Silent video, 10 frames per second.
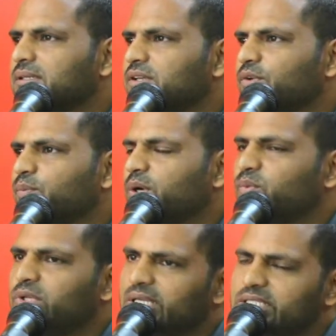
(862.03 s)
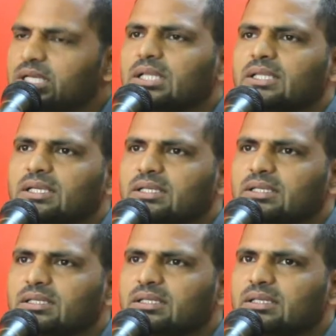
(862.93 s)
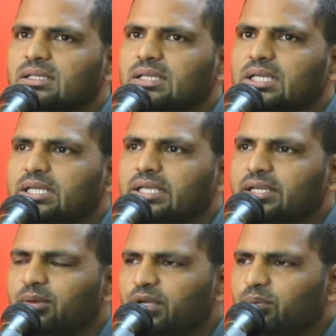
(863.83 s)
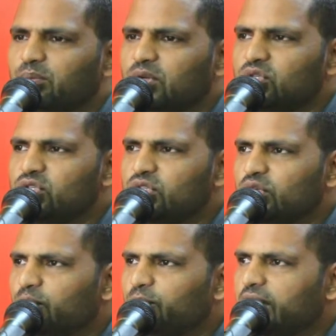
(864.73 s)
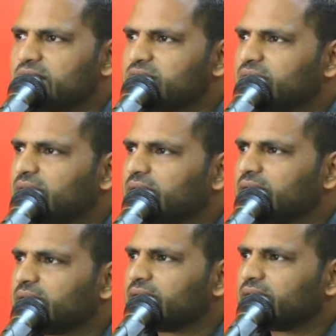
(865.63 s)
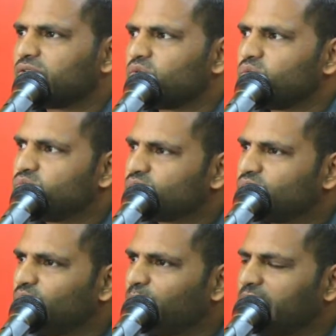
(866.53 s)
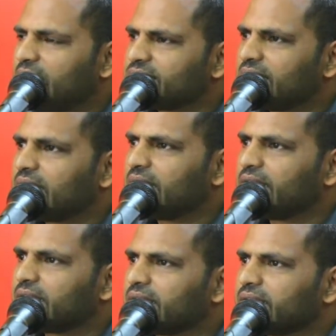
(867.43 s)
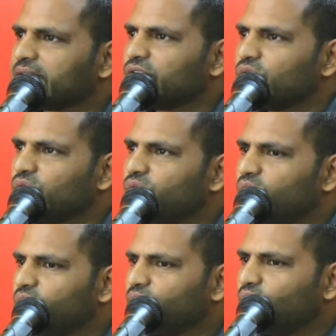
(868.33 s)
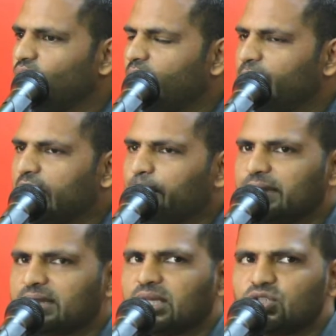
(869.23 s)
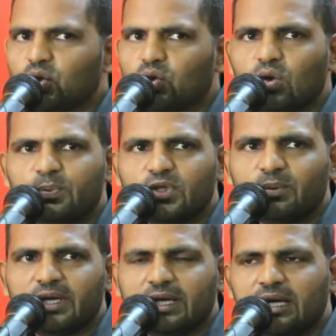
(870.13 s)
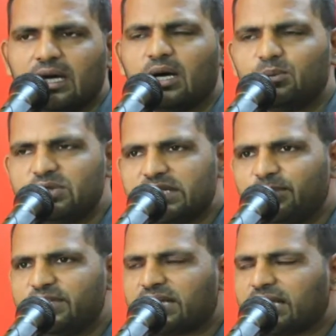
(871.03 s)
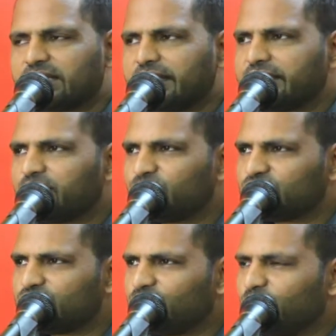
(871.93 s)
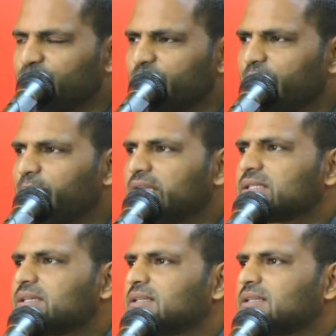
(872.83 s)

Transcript: प्रभु यही चाहता है कि हम एक मनुष्य के ऊपर आशा ना लगाएं उसके ऊपर आशा लगाए रखें क्योंकि वो हमारा पिता जो गुप्त में है हमसे भी चाहता है कि हम उससे गुप्त में बात करें